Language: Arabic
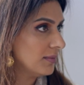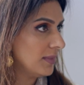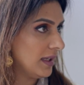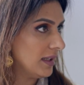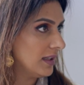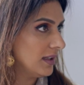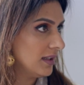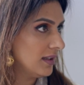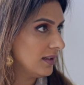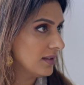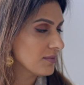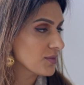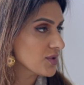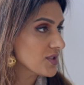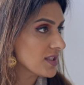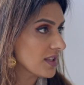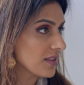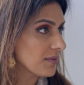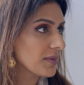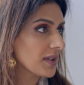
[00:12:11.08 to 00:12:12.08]
مع
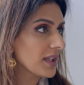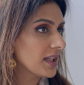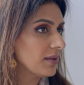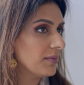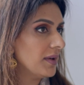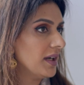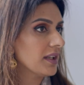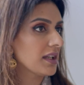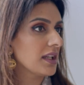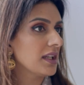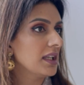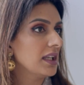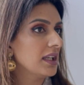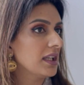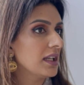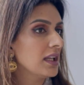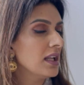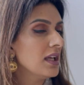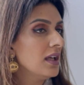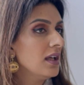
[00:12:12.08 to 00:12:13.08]
المستثمرين
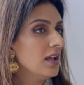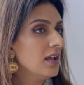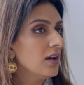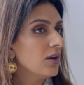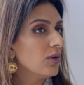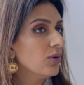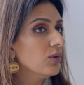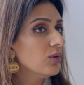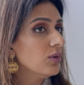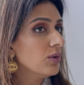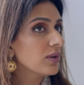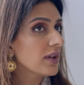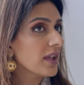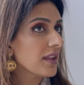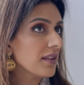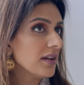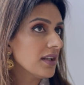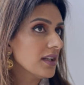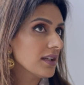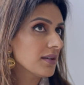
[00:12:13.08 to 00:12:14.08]
البحرينيين
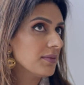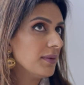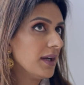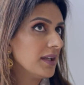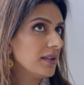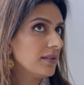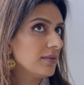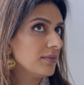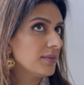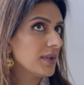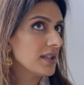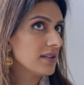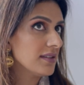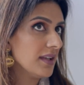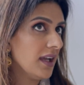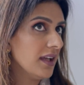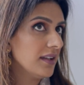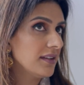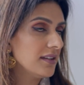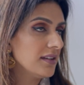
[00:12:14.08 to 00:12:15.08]
وكذلك بعد من
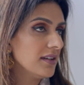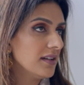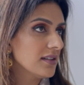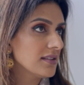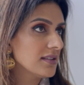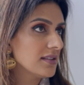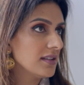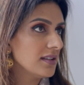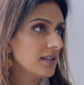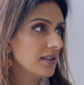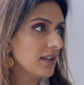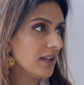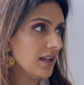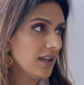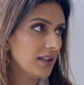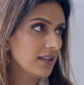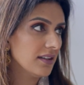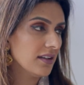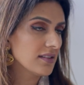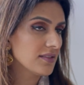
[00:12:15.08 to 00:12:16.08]
التحديات اللي
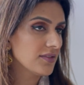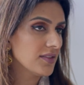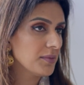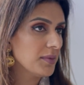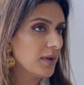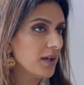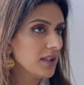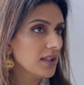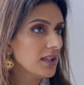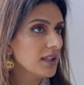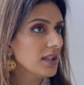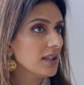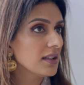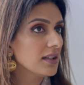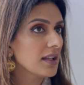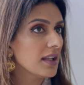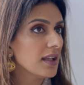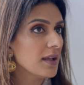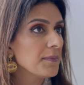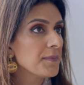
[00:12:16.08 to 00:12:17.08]
حين في بالي
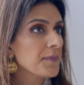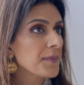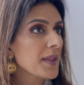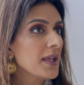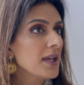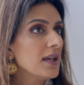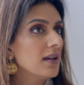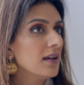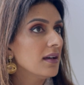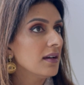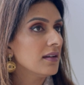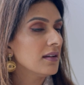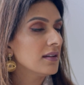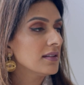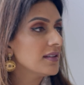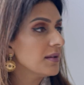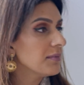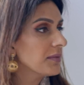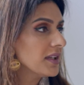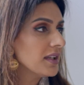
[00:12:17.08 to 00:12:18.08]
انه آه،
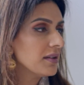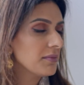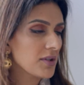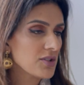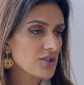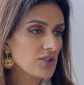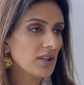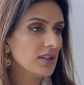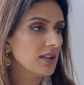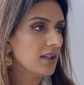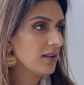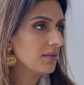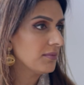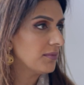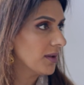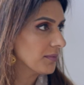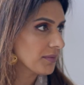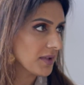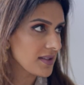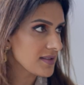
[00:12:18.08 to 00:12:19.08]
تمكين ما شاء الله
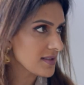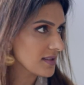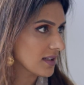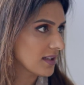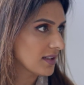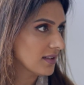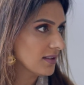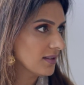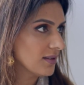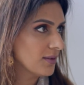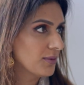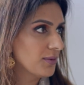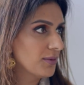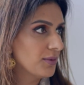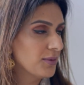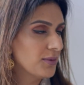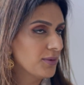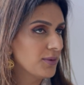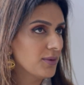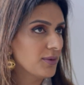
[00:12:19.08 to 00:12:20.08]
ما مقصرين
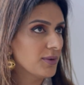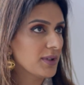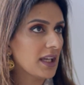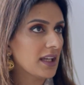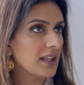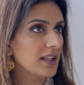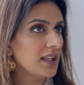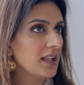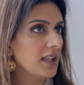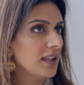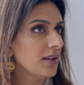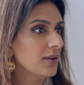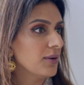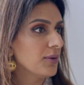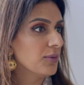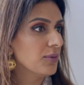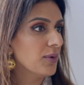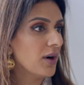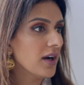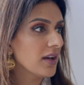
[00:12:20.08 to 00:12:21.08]
نعم. ويعني
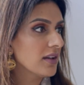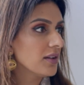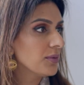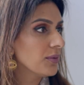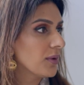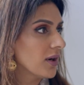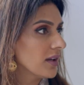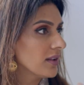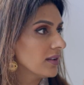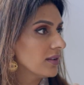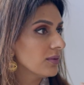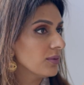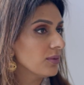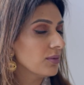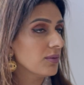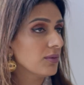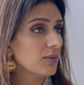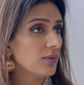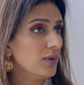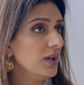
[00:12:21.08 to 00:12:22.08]
وايد وايد
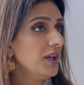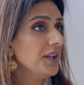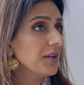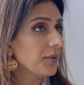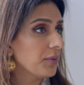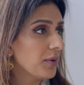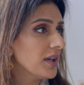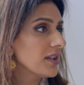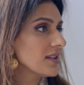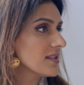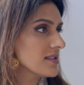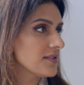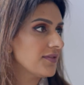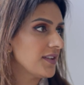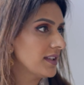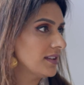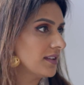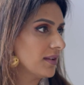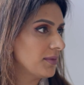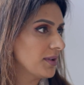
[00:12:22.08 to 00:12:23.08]
واحنا وايد
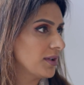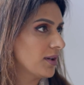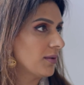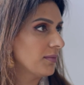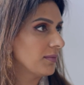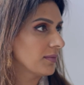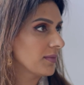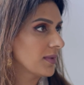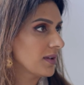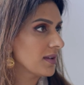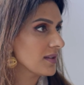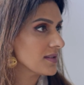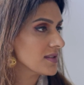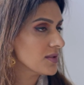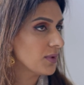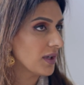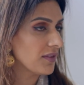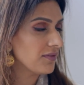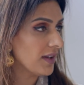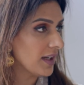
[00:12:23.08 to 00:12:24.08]
استفدنا منهم آه،
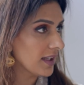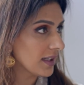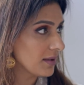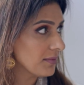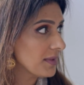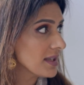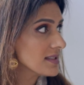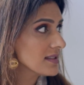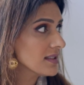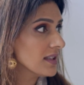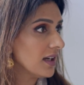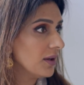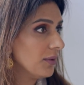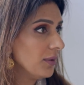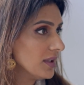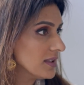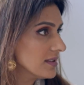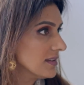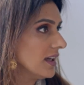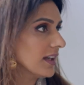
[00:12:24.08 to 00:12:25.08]
سواء في حق المصنع او
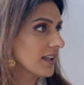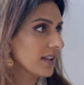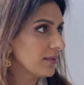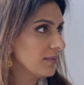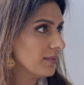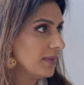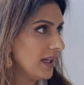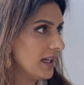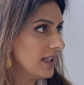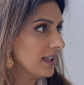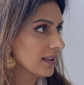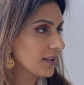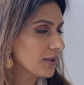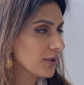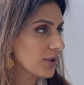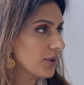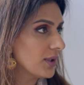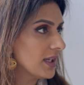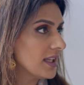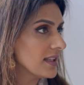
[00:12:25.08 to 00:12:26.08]
حتى حق المحل
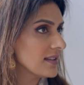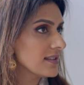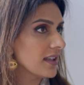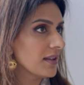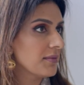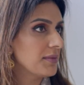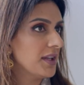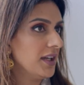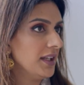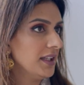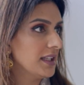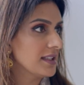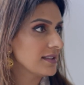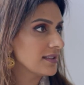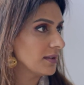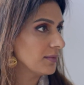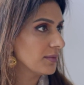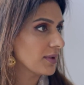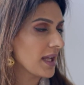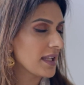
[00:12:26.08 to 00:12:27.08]
كريولات يعني من إيه. ناحيه إيه
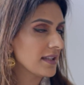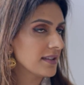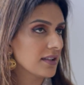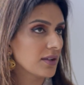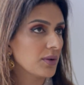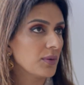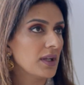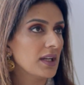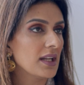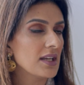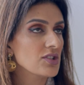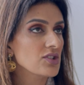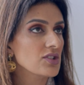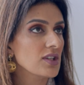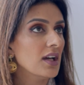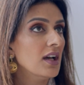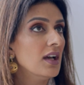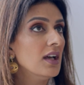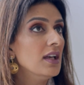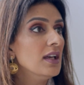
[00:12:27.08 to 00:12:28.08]
البراندنج وهالاشياء
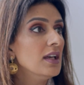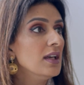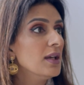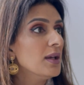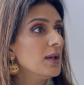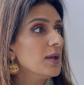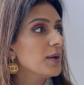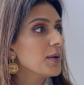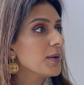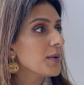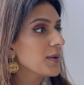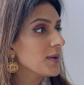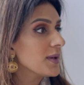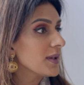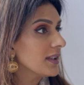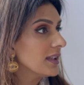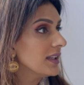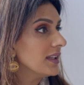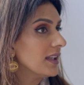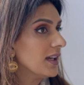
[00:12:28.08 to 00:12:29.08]
إيه نعم العلامه
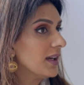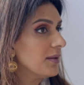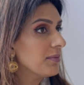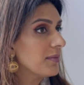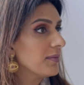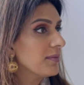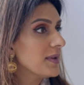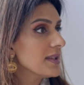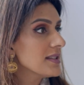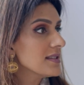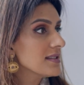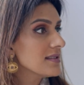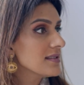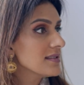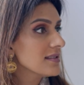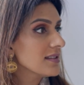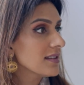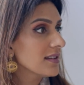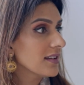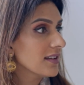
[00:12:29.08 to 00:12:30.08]
التجاريه إيه نعم
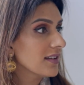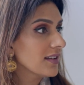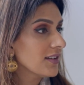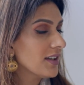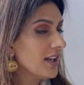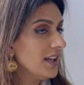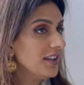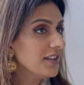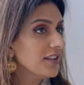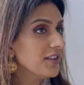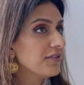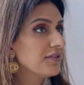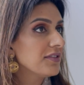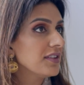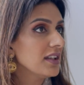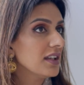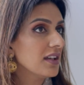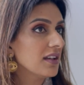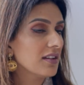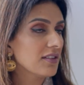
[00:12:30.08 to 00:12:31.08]
التسويق إيه آه، احنا
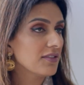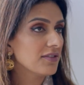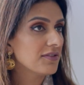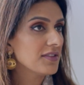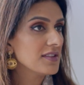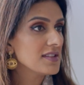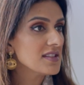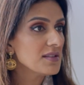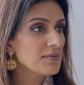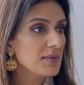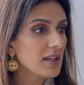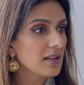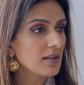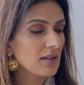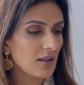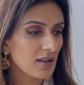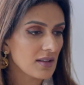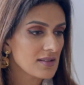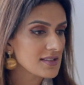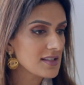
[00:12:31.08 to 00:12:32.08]
في آه، في
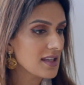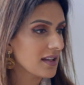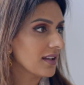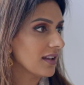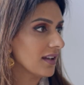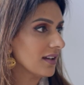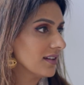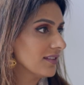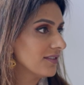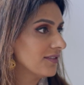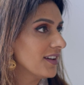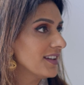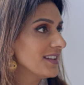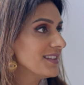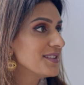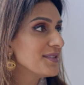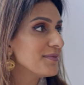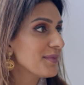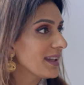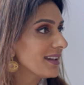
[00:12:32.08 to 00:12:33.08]
زمن سريع صح.
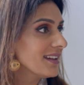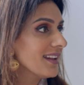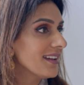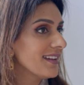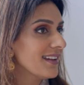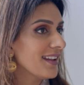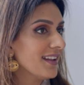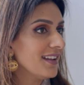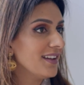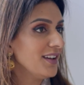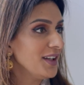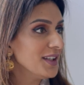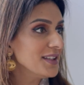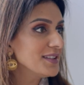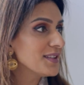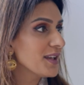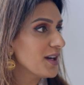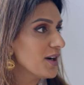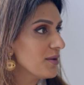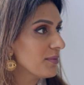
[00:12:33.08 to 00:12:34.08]
نتمنى ان
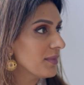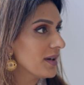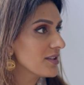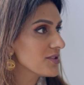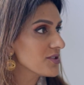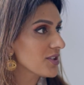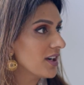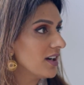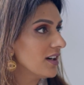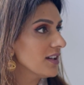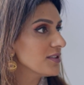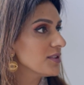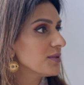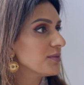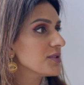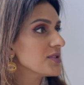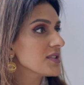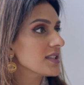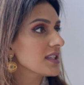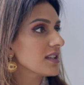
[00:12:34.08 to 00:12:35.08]
حتى هم
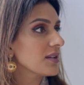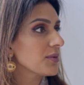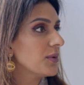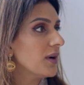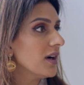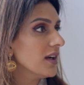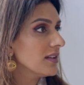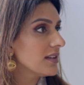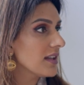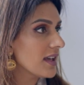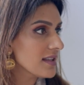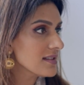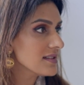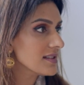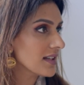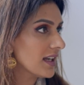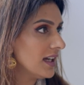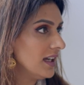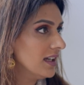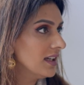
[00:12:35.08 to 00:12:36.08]
اجراءاتهم تصير وايد
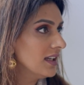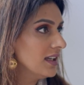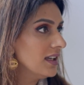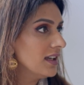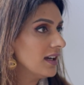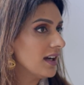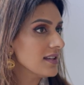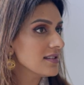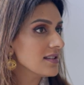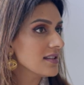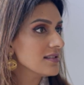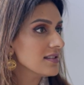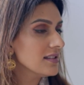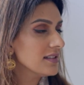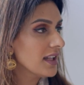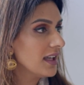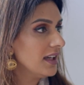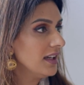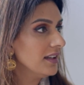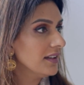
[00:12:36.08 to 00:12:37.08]
اسرع نعم اساس
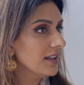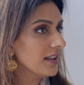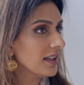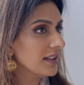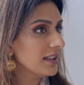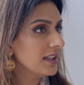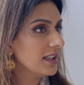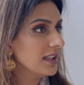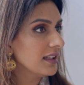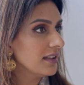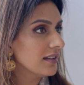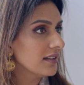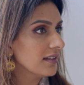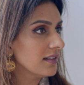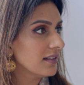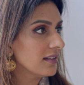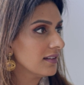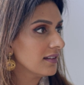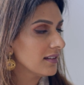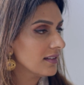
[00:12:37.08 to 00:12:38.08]
ان احنا يعني
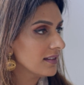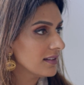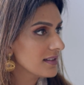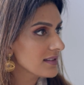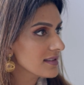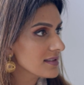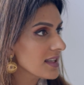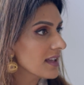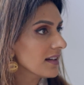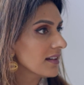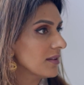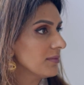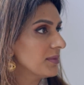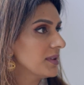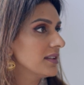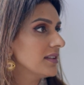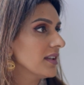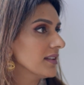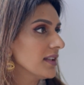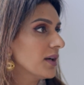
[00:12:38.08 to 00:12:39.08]
نسرع
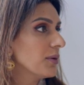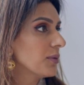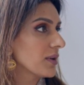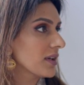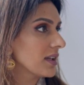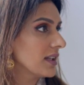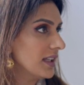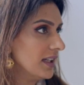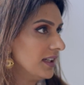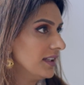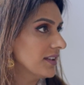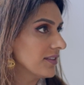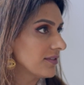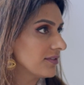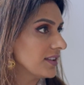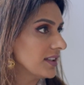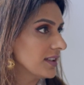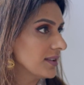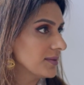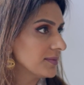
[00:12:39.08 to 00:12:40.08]
من التطور اللي احنا
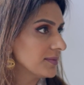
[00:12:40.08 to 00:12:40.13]
فيه